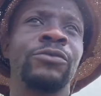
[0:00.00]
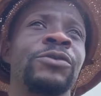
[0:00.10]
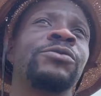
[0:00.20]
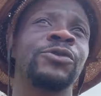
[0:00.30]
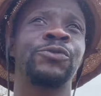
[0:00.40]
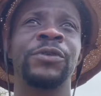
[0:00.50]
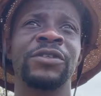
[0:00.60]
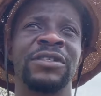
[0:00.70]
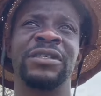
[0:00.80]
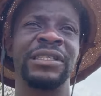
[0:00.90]
De, je, pense que
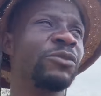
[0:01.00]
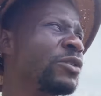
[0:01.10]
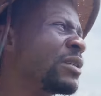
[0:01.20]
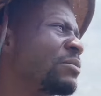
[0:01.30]
les animaux, ils aiment